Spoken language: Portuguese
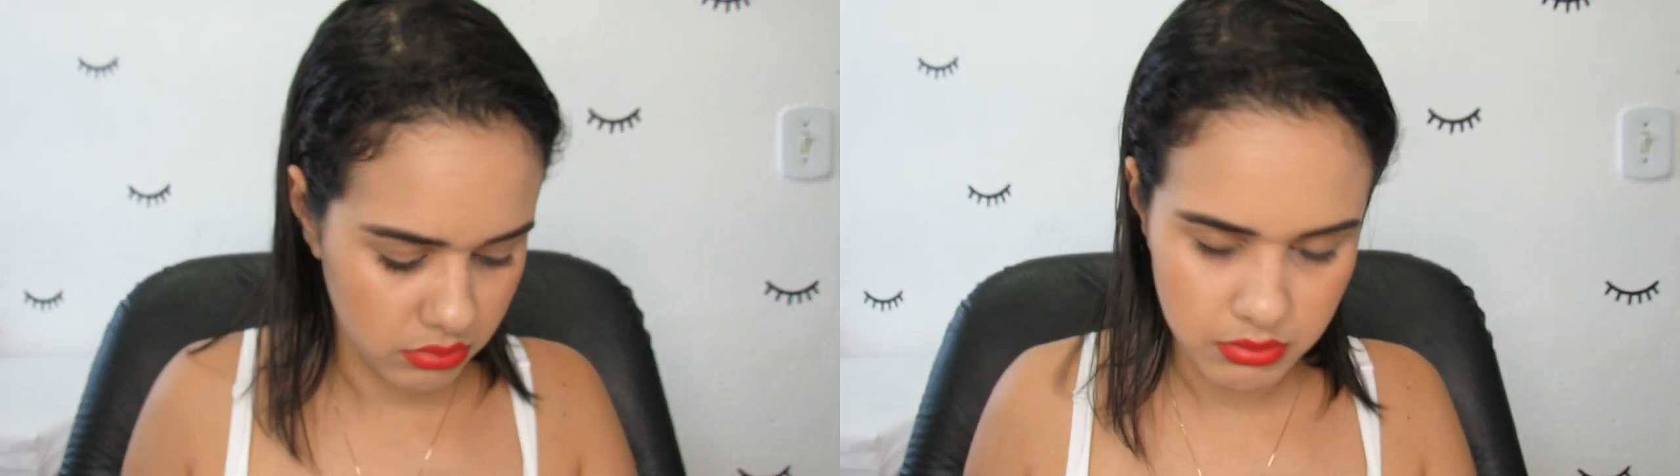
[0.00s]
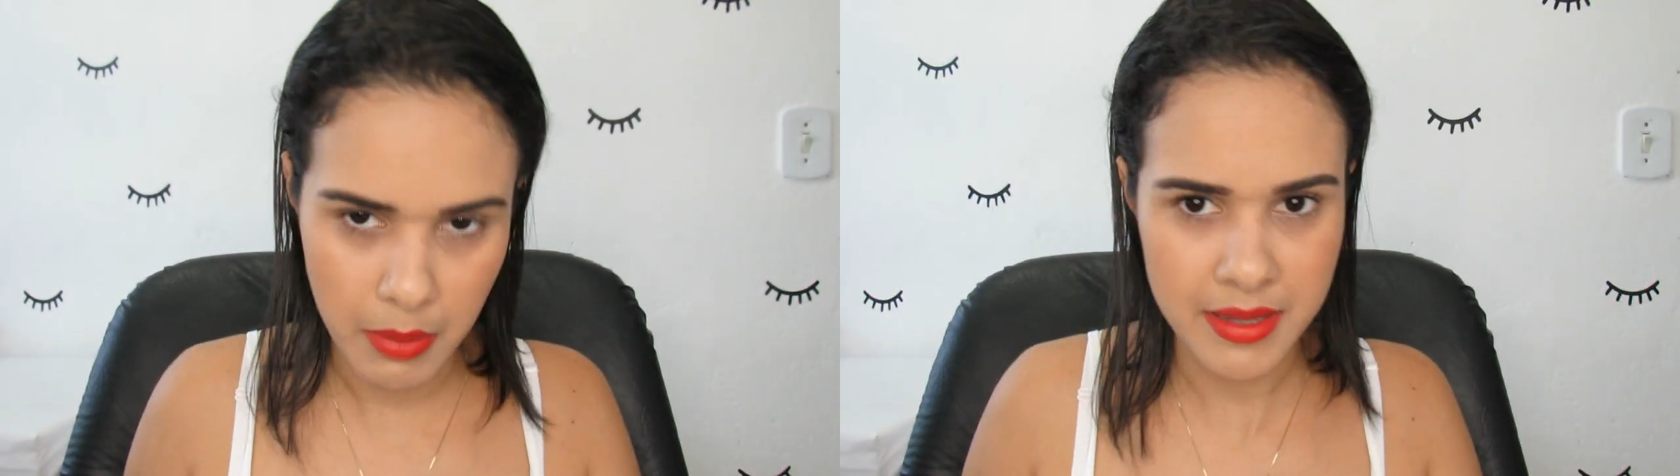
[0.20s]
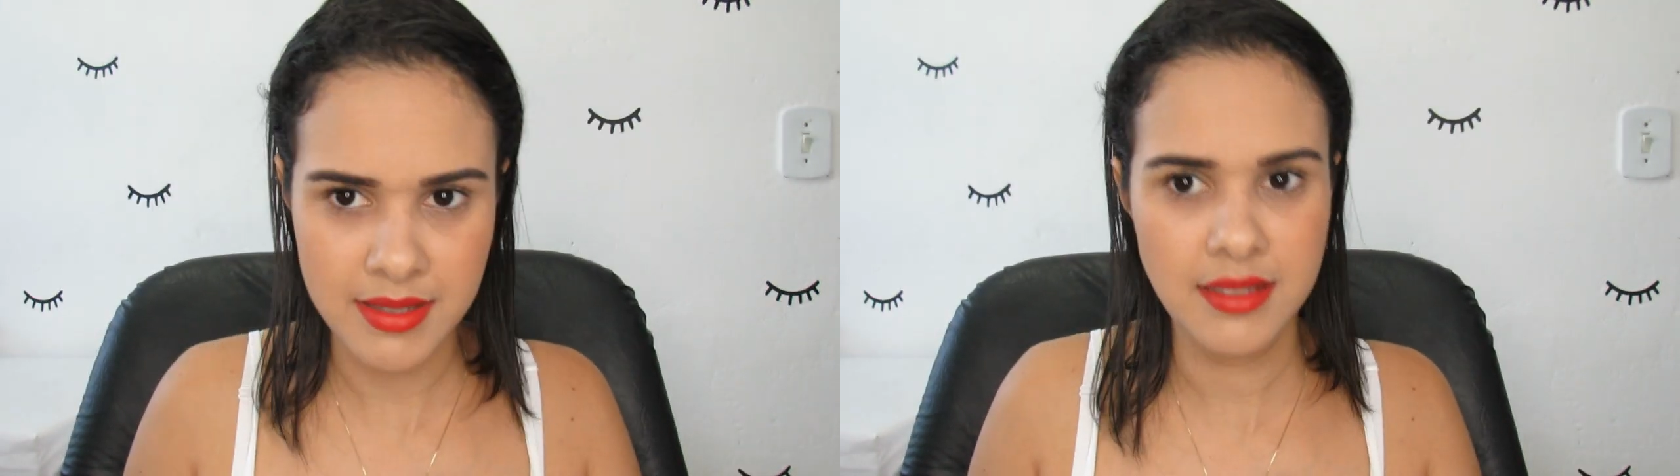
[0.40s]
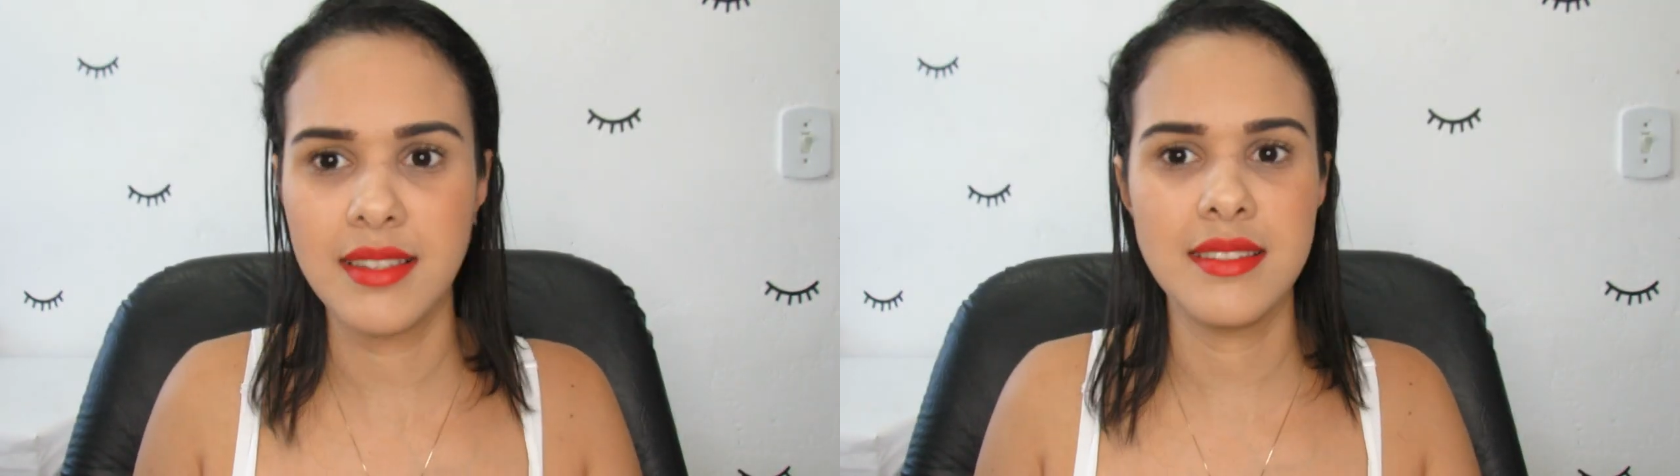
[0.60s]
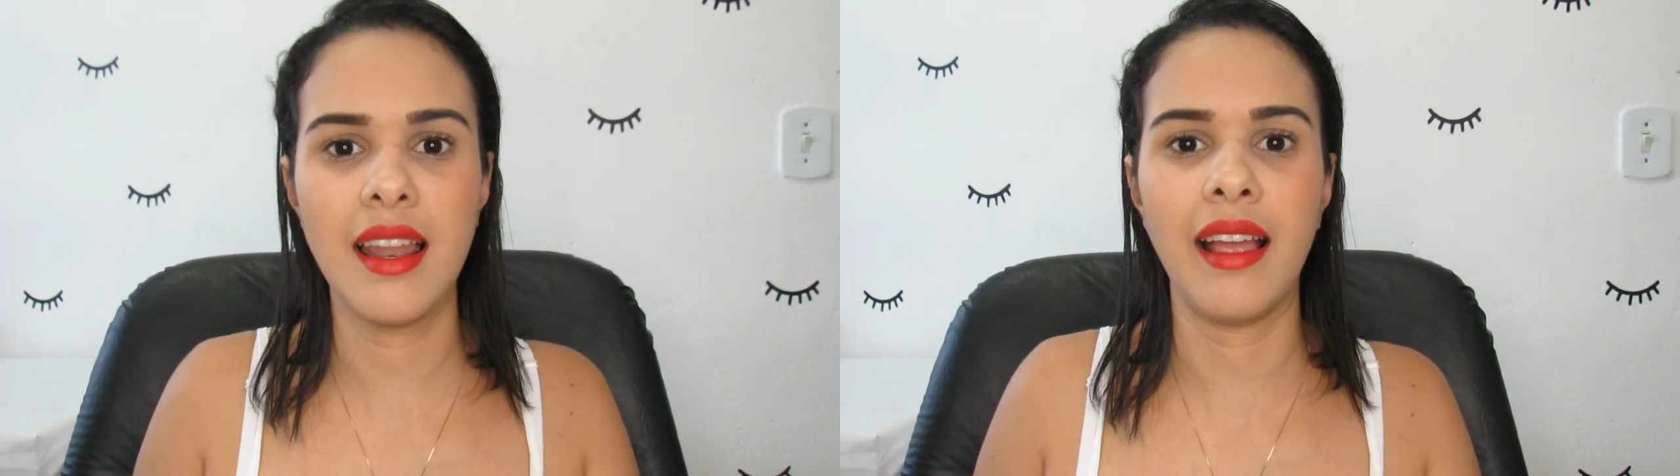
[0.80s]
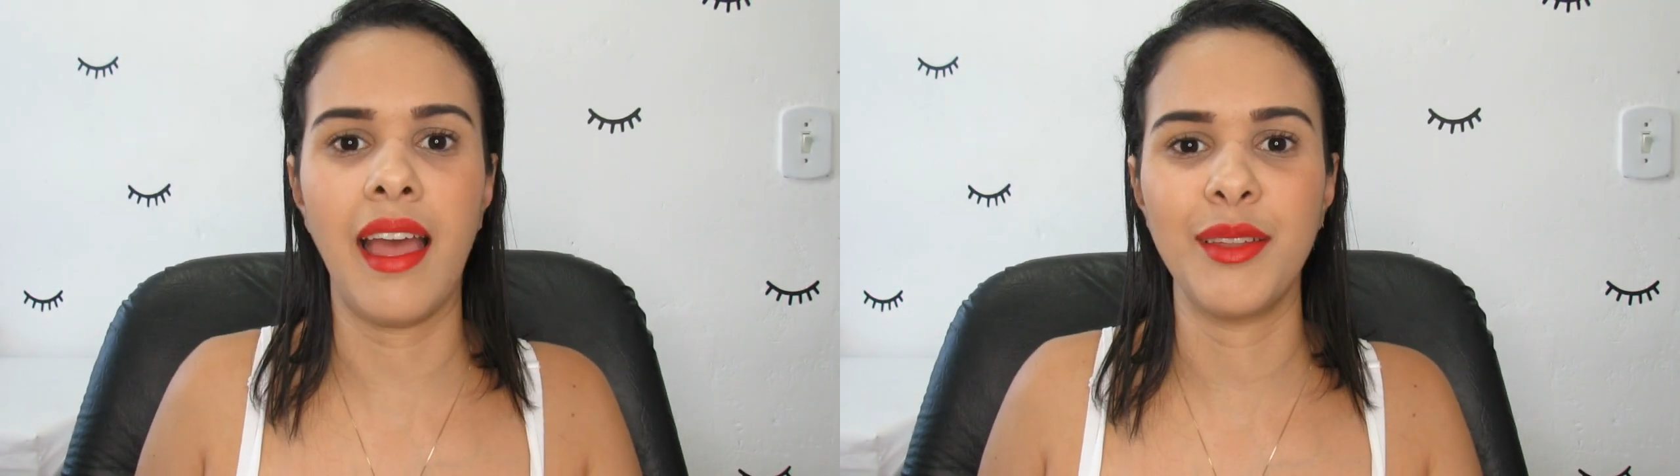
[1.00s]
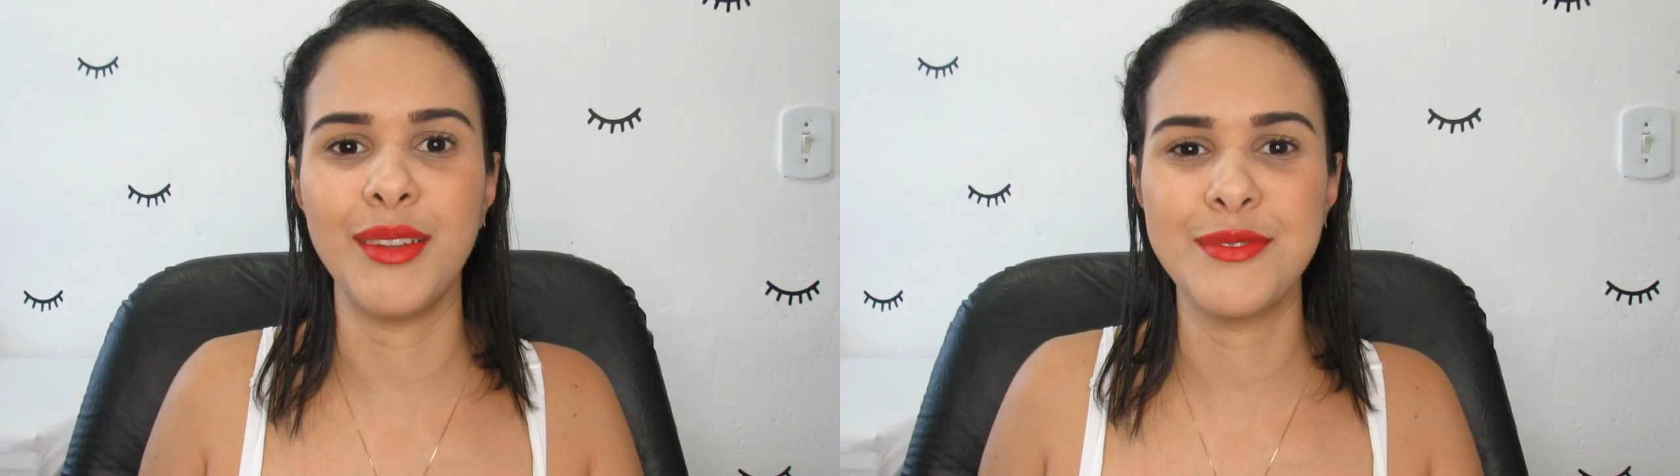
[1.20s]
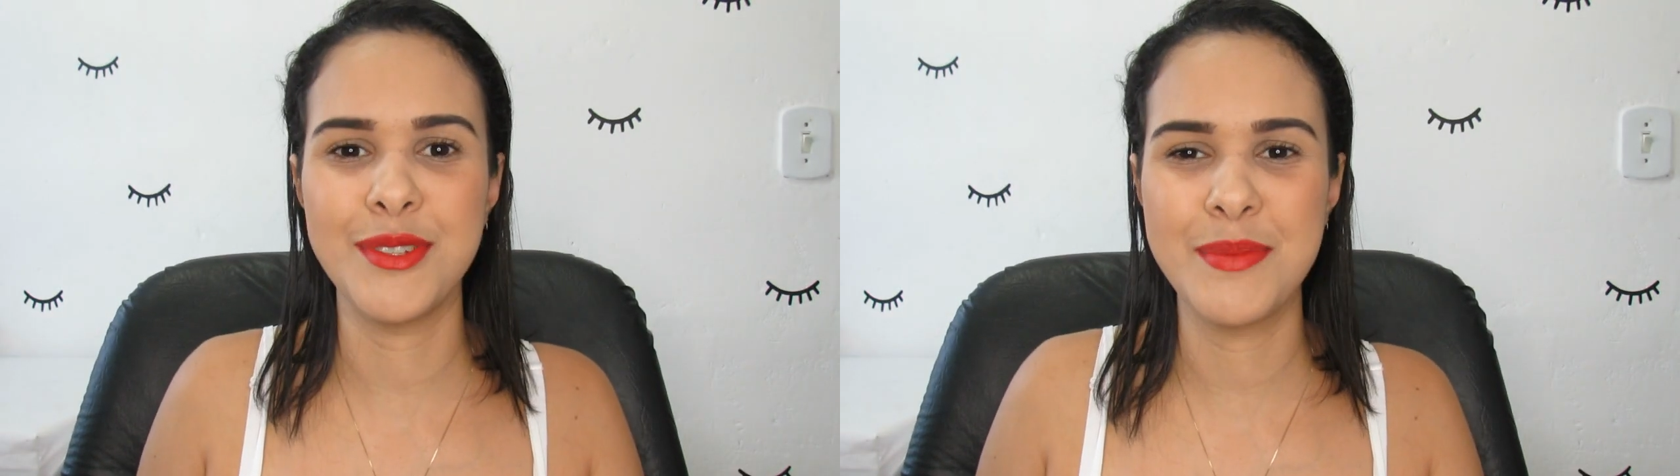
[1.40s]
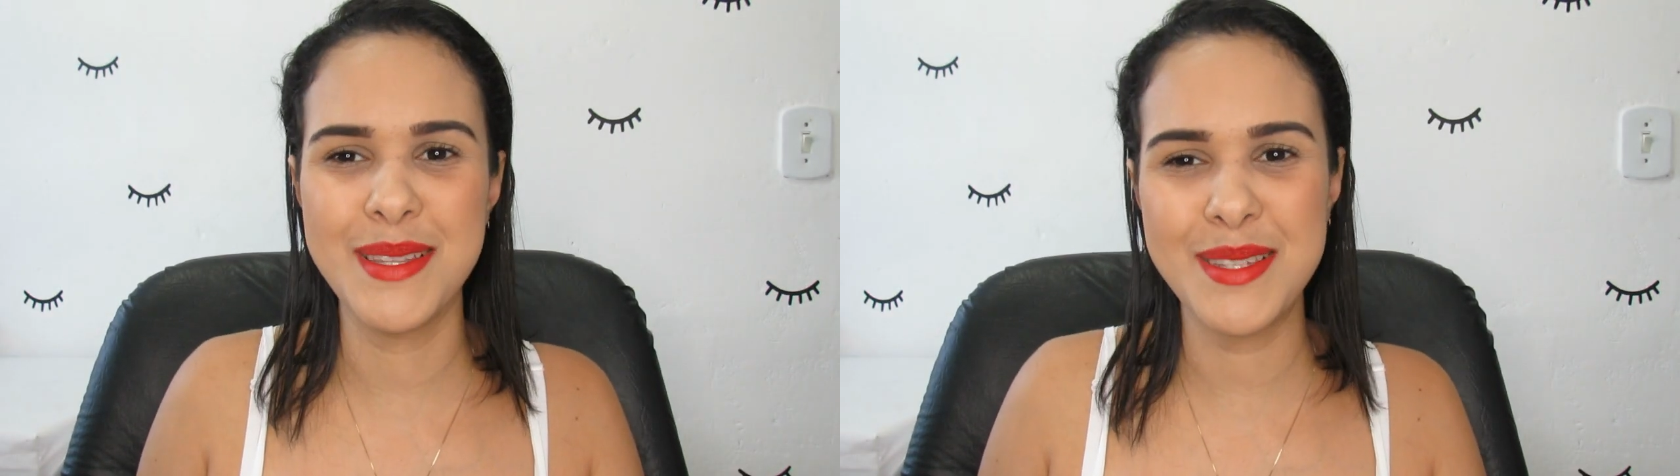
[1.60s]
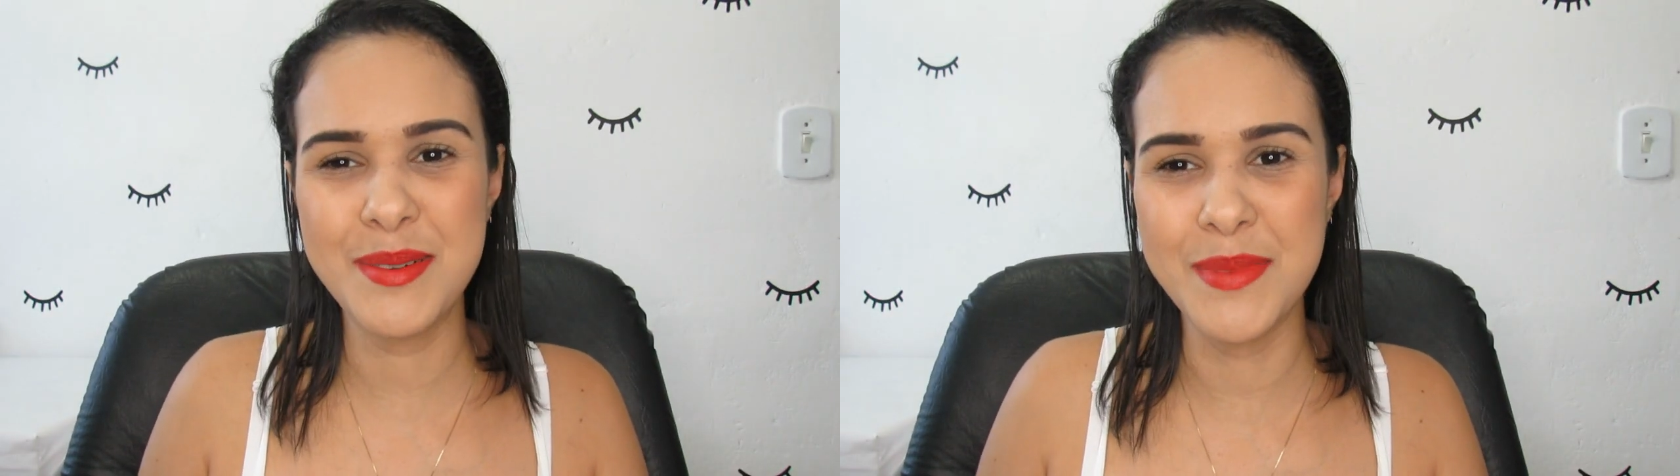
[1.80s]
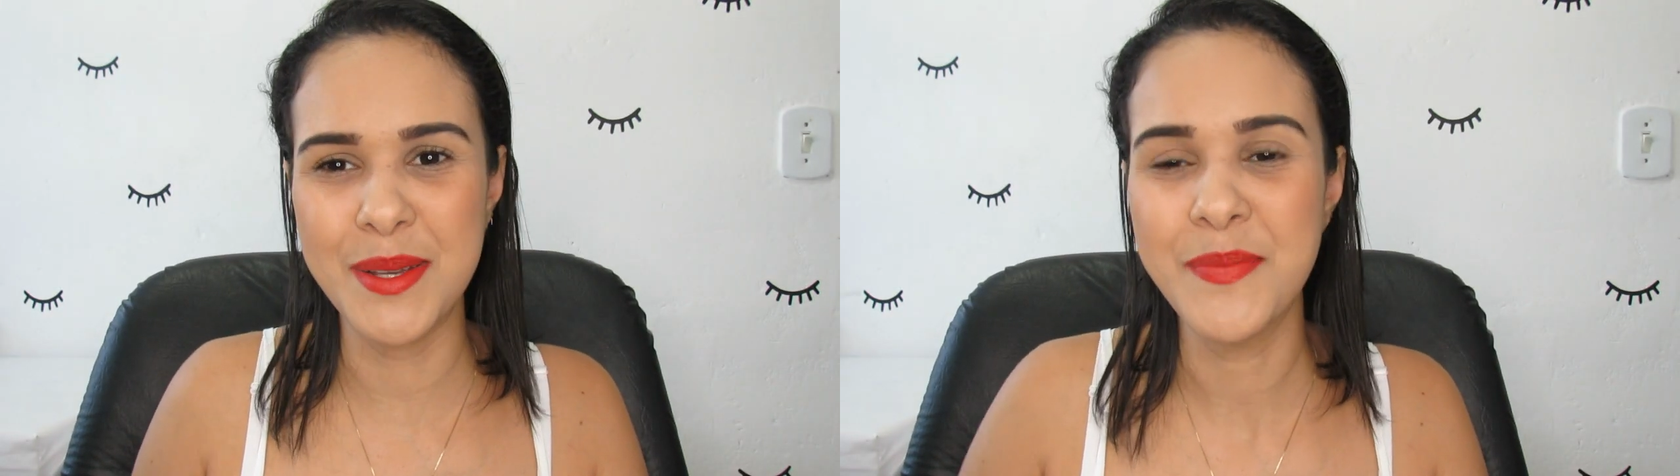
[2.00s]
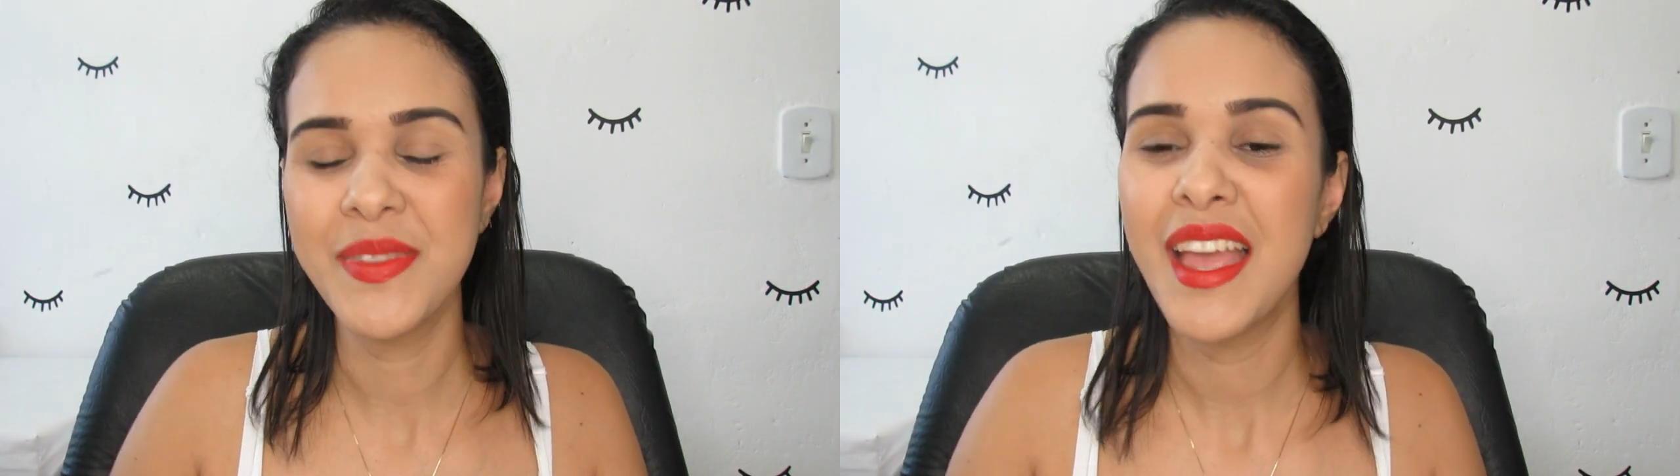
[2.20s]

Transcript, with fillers: mamazinho tá estragado. Ela falou bem assim comigo.